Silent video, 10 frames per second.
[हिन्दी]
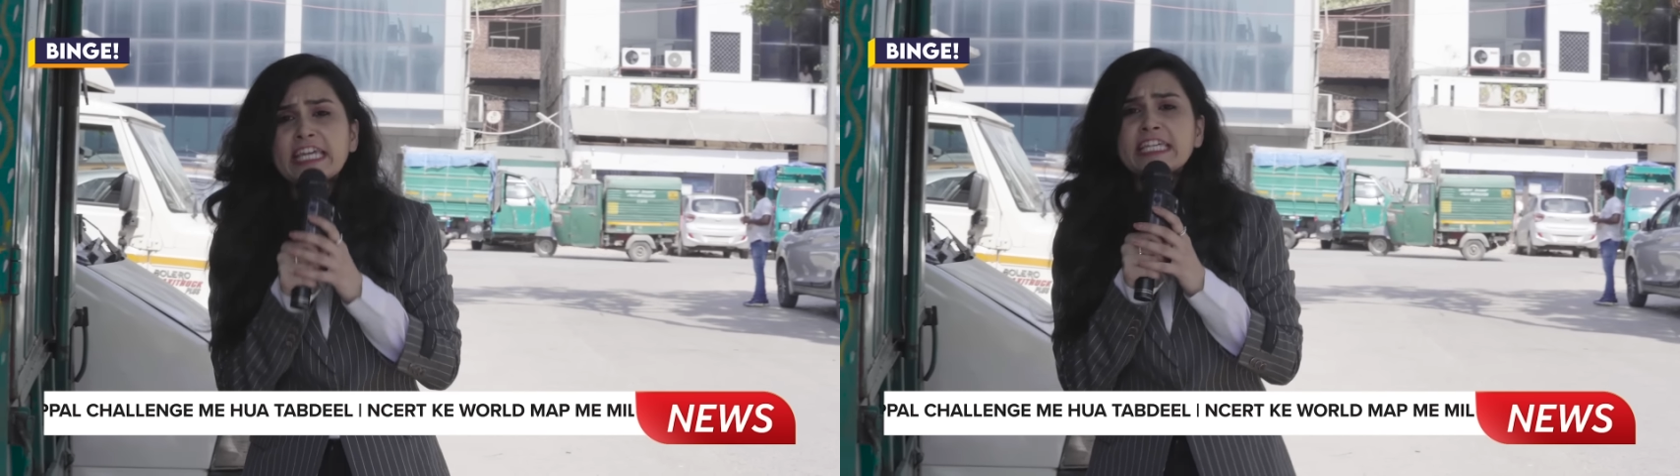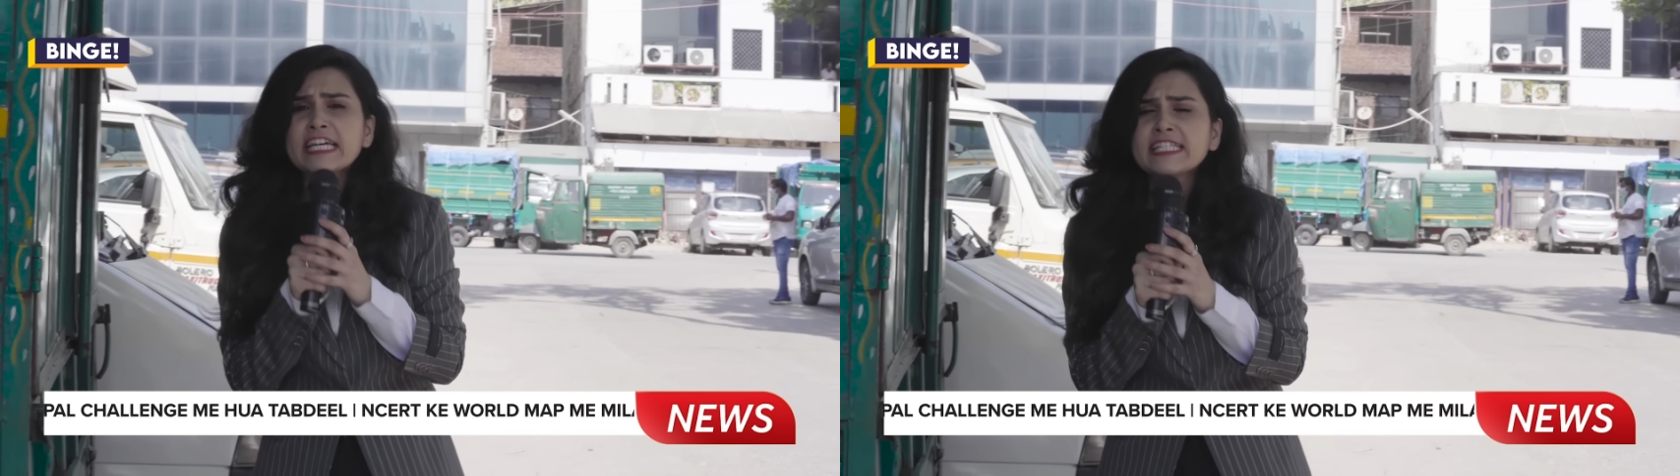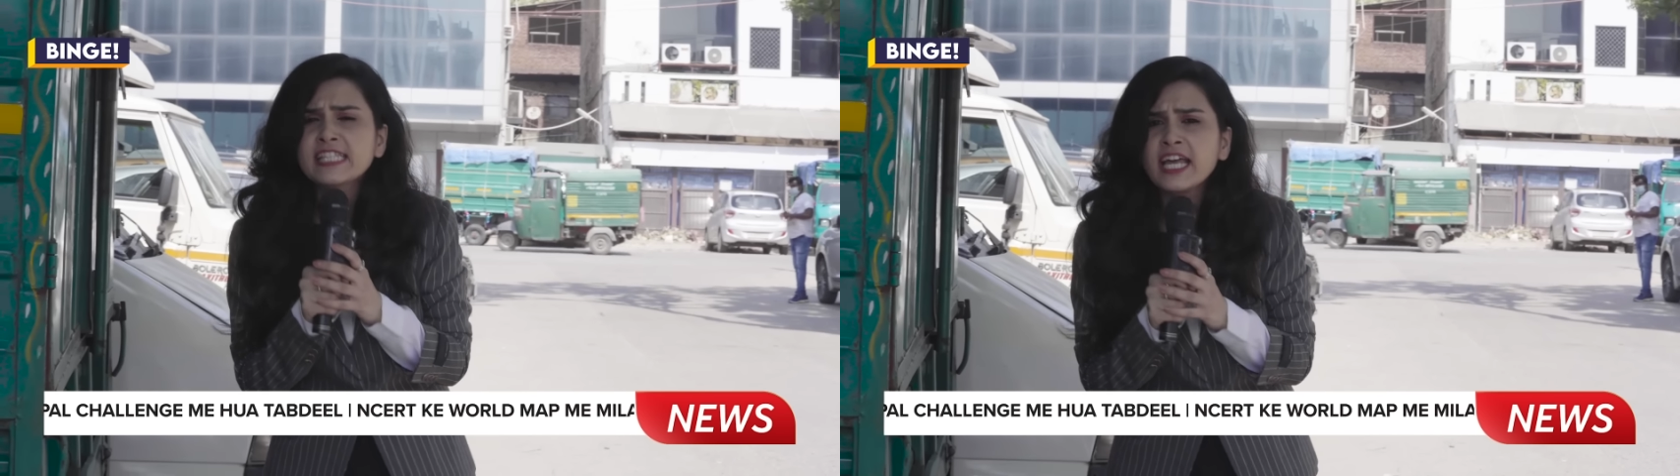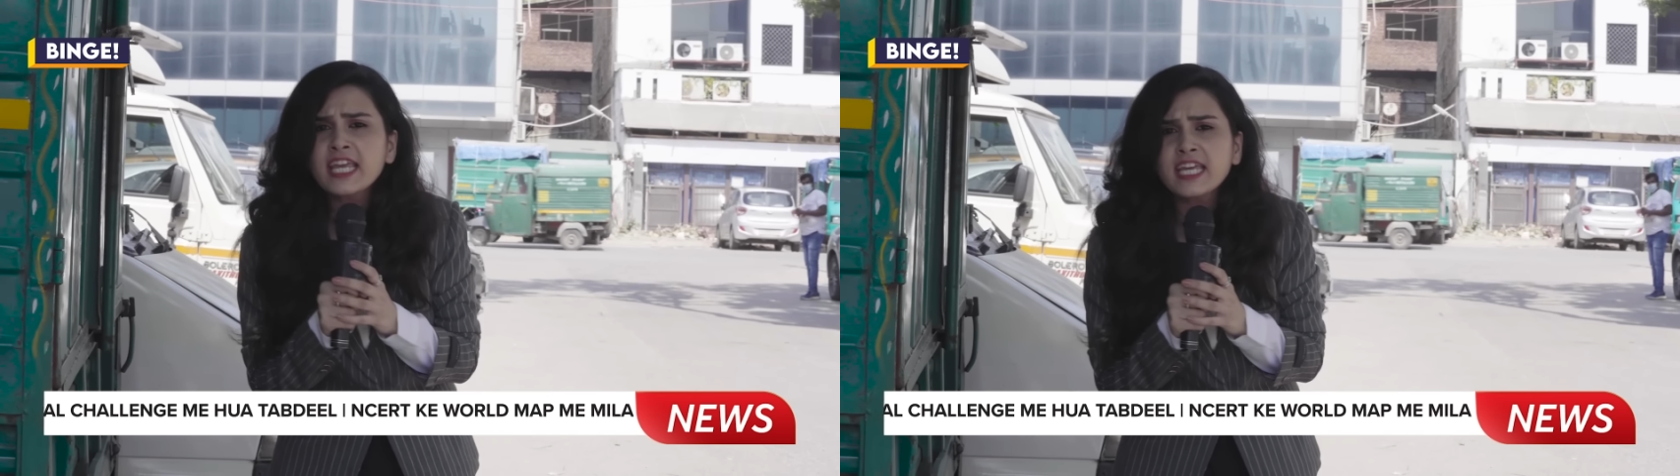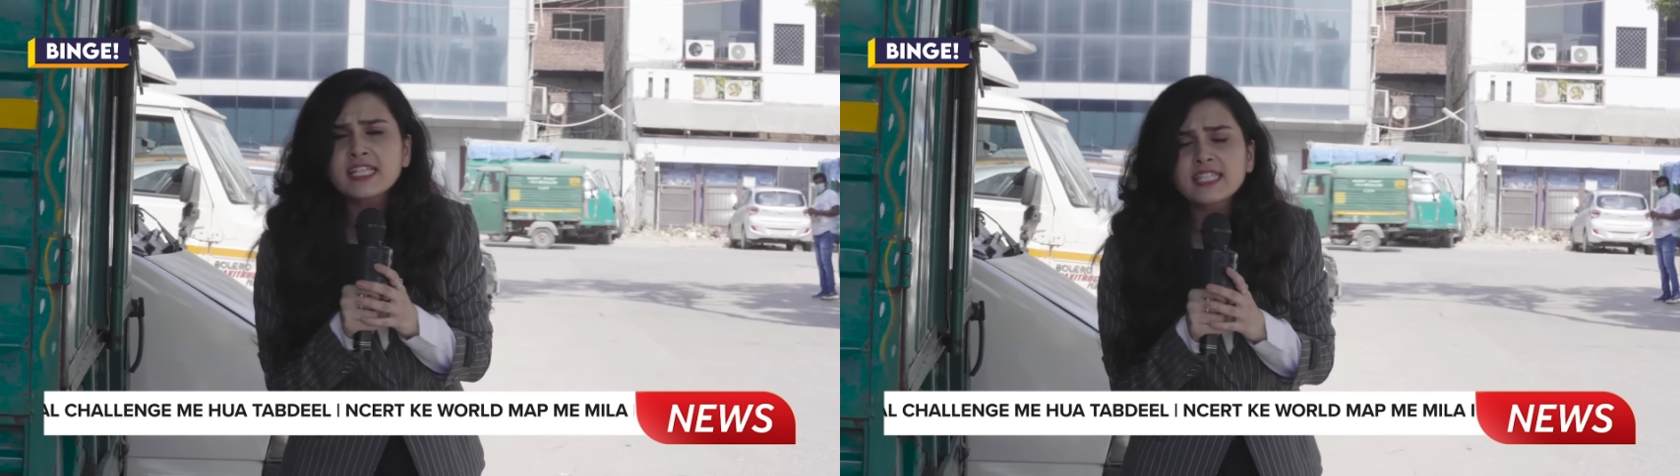कि किस
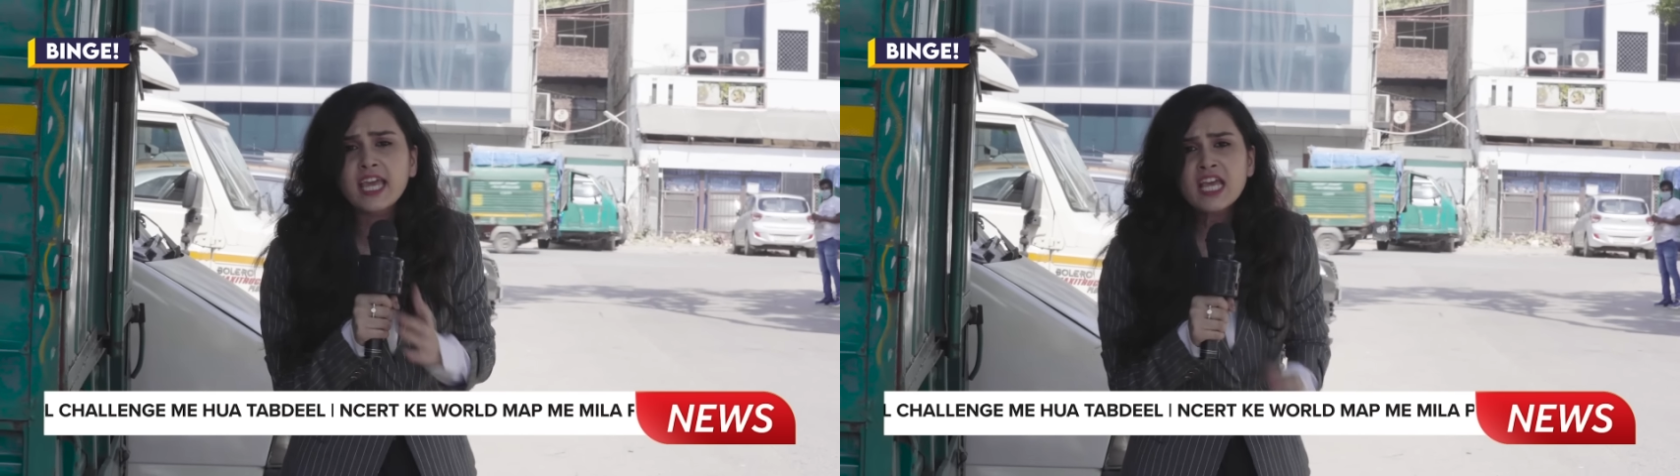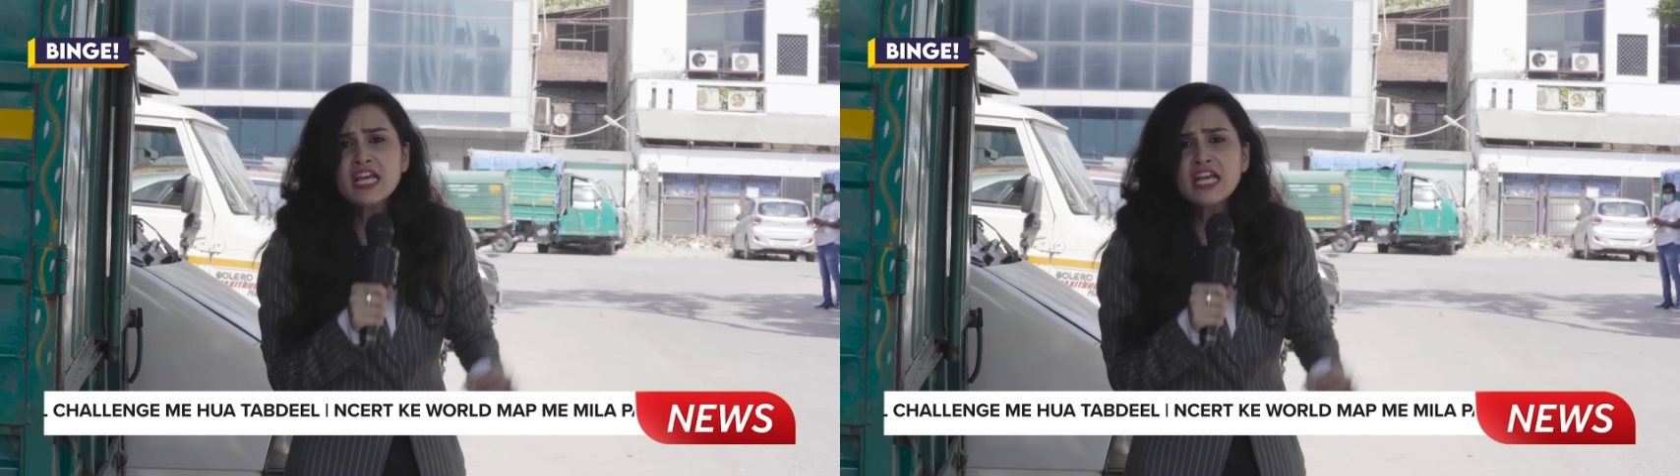तरीके से